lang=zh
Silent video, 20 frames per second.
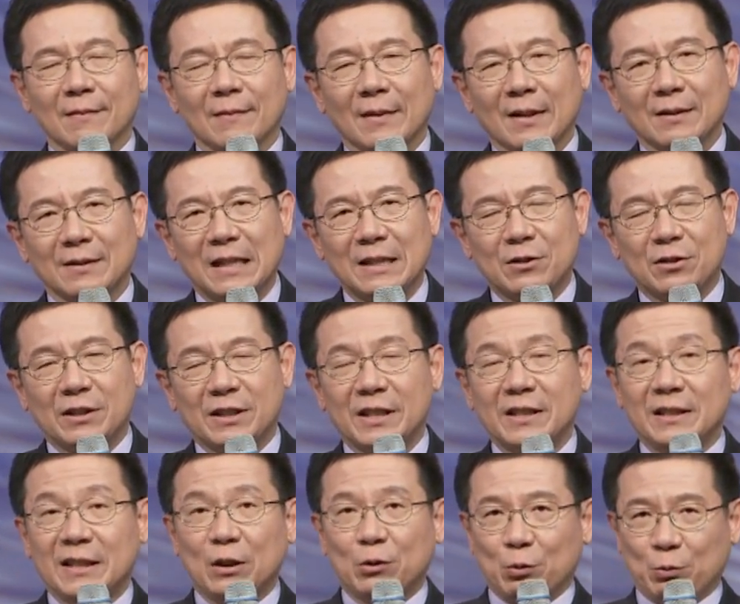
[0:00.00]
但实际你
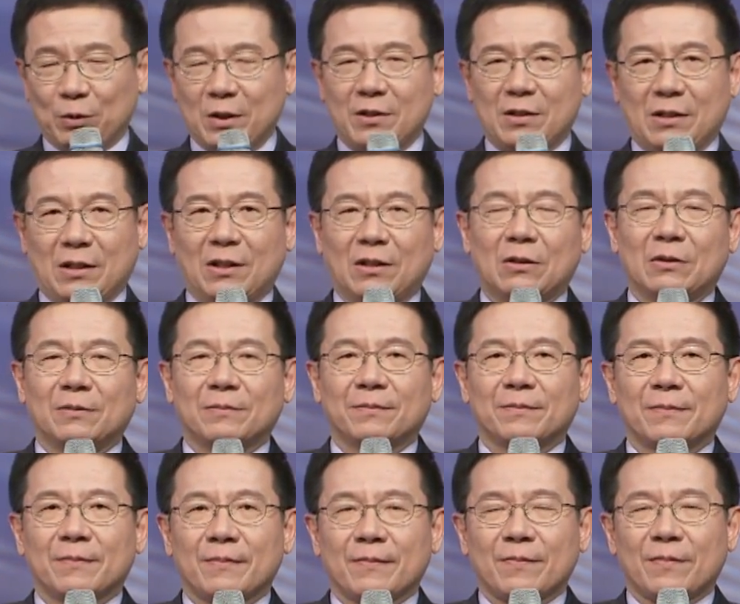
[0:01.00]
在读的时候，
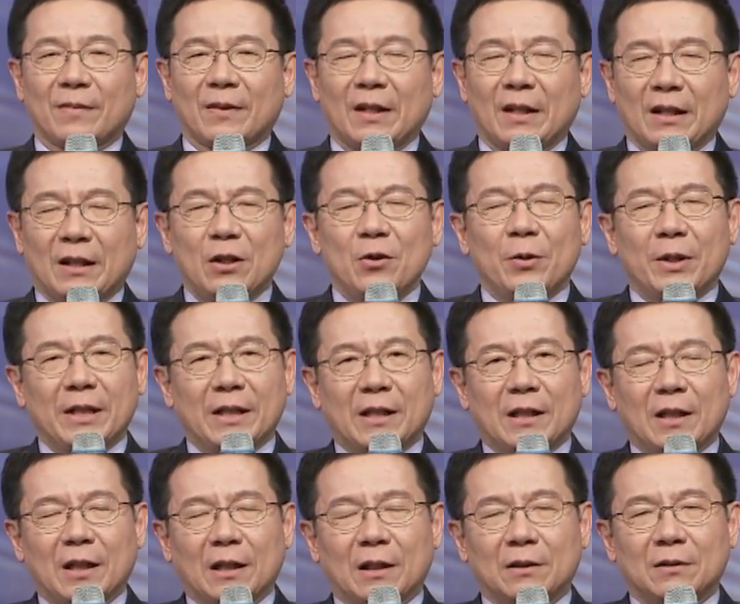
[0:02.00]
你有一
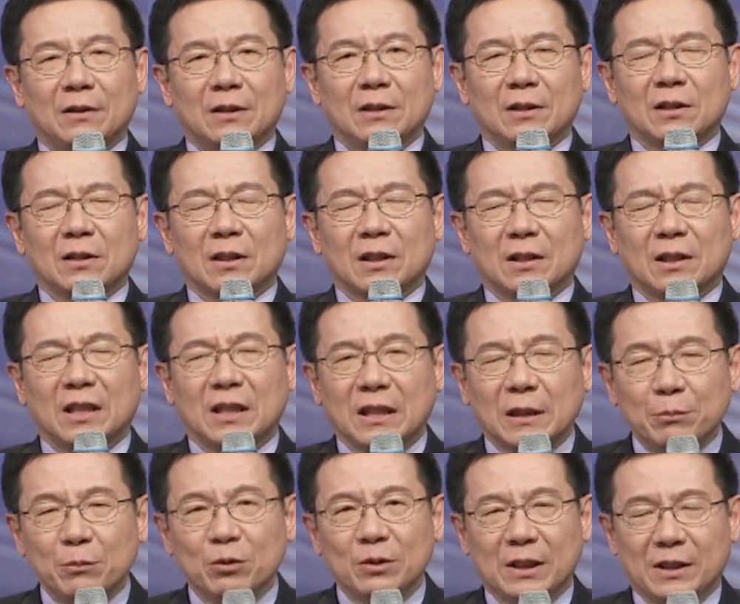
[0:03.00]
个渴
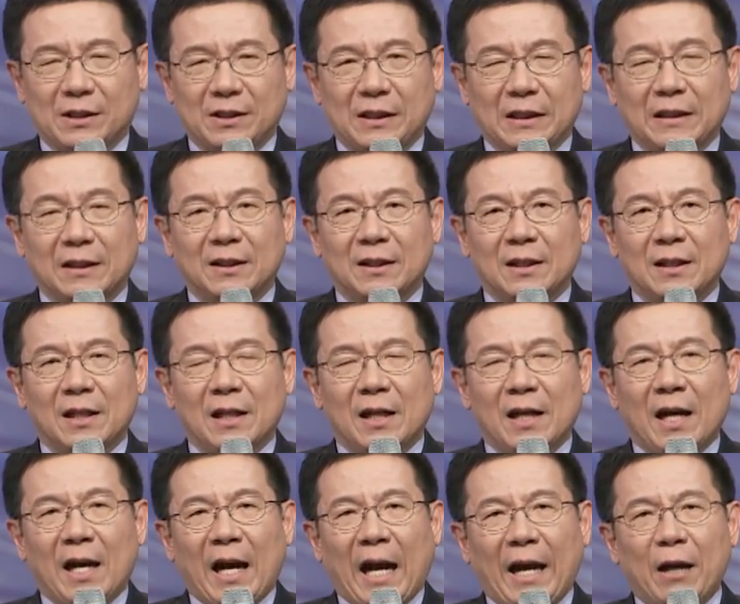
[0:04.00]
慕的心，
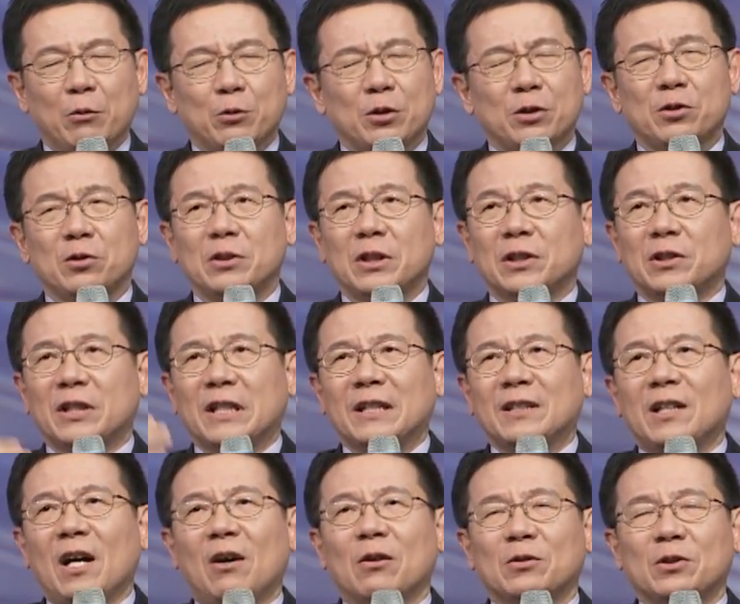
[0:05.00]
还有就是你听
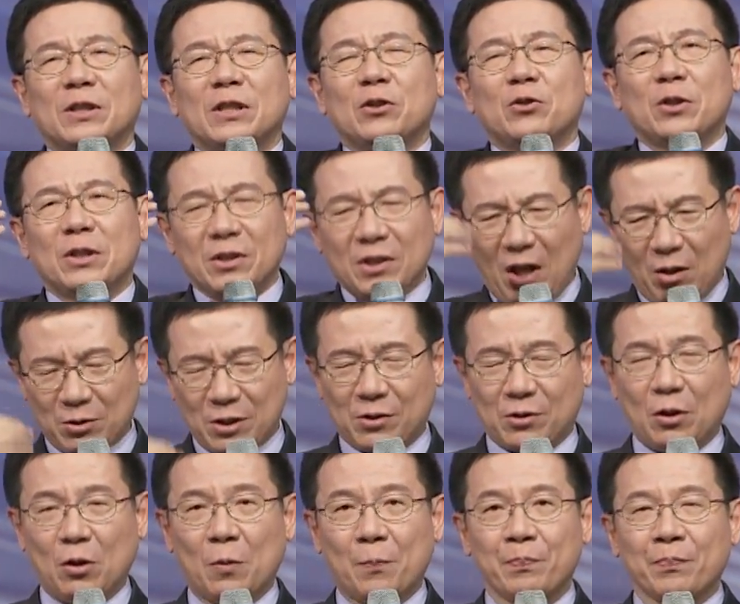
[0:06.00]
到这些真道的时
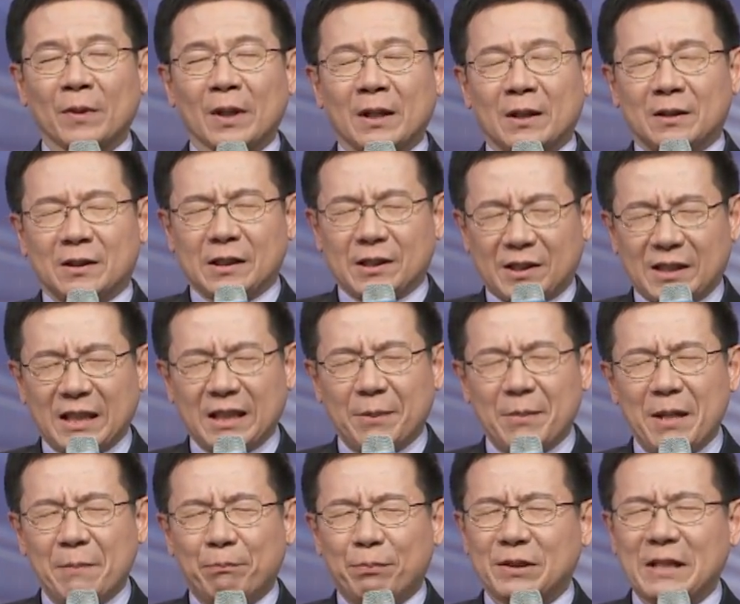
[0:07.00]
候，你心里
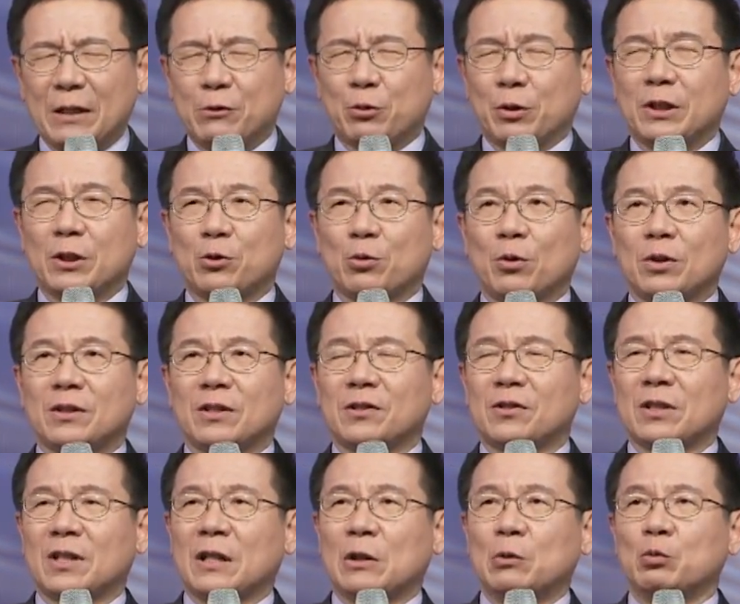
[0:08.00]
面不再觉得说这是
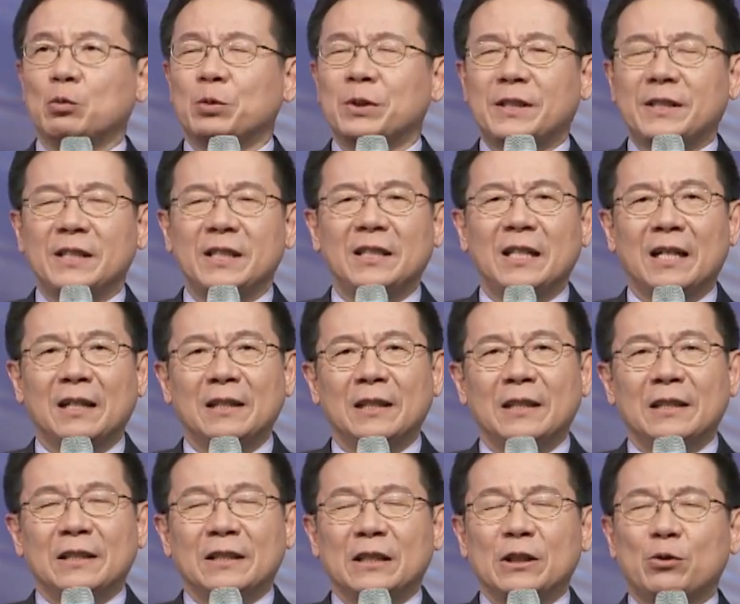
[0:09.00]
很无稽的，
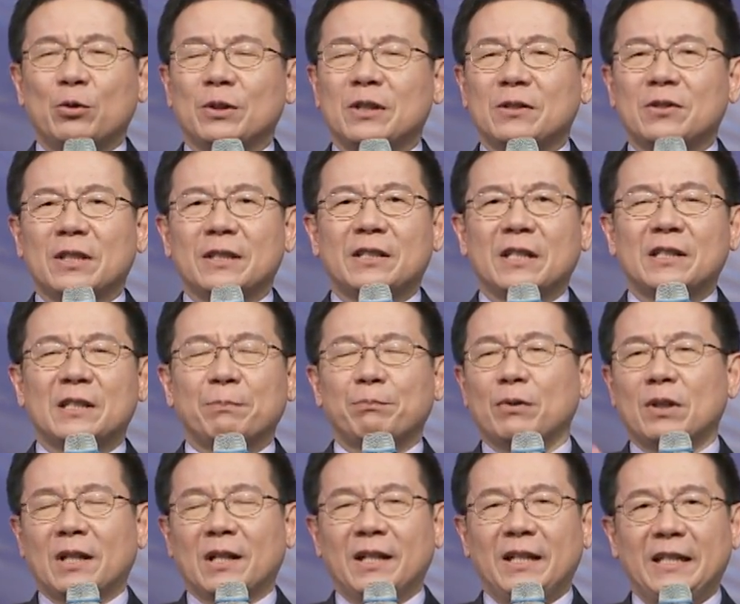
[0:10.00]
你觉得这些是不
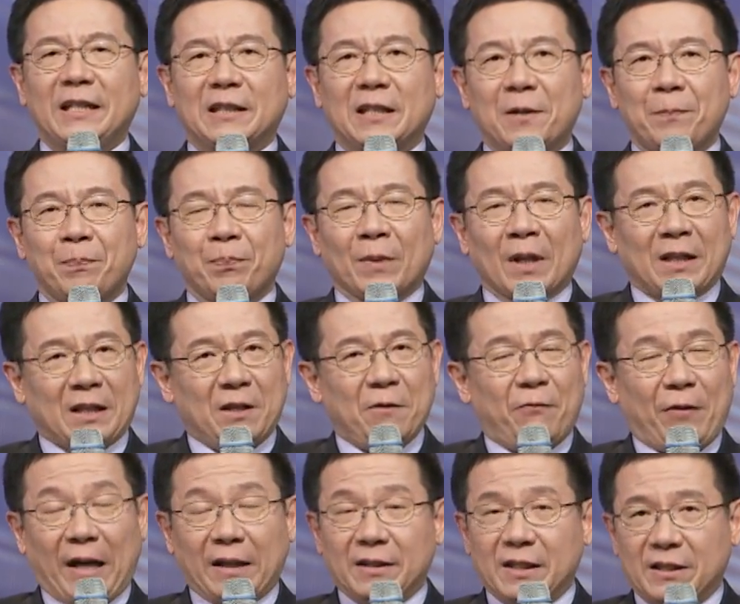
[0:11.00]
合理的，你
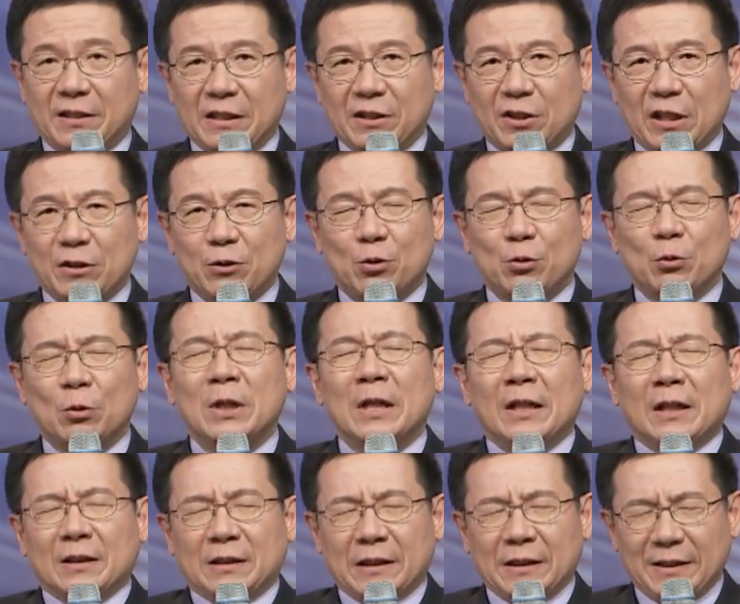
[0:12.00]
反而内心深处，
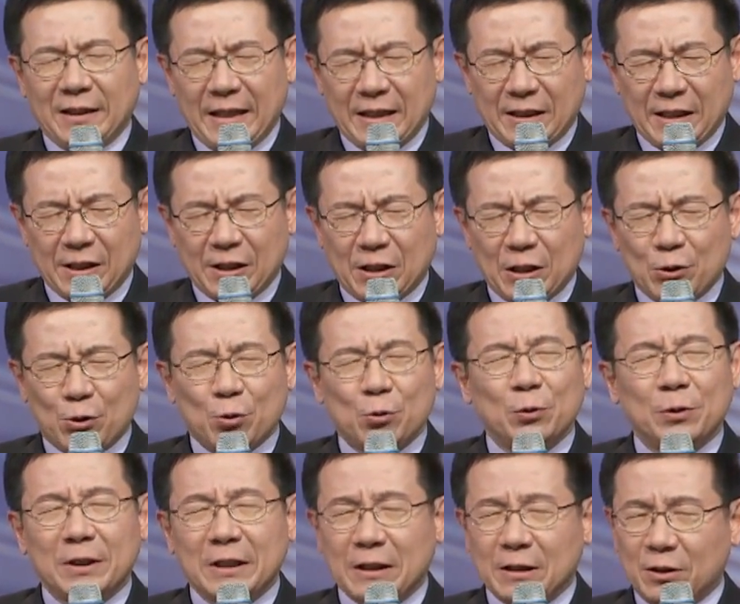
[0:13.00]
你内心深处
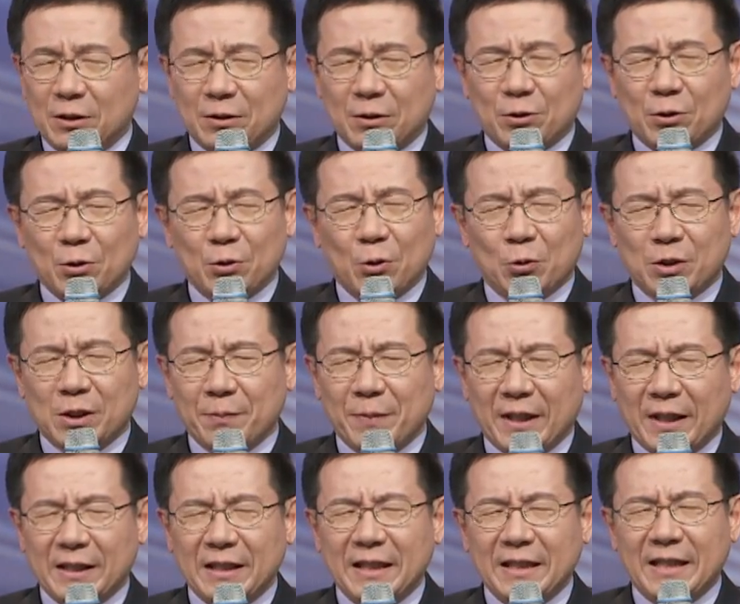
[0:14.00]
你就有这么一个
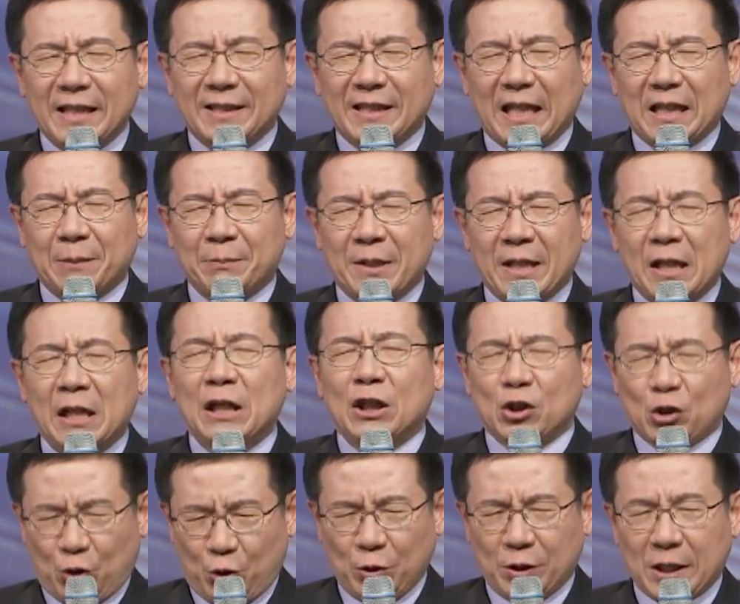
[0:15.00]
意念在里面，
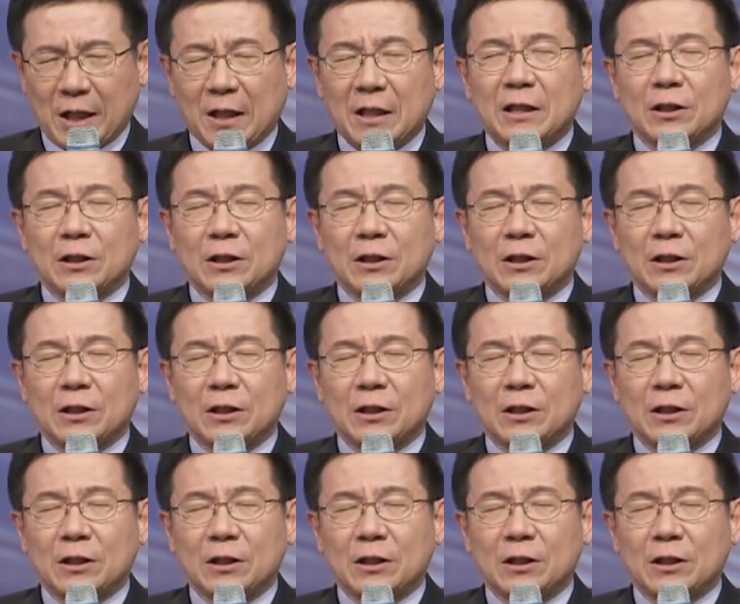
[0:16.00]
是的。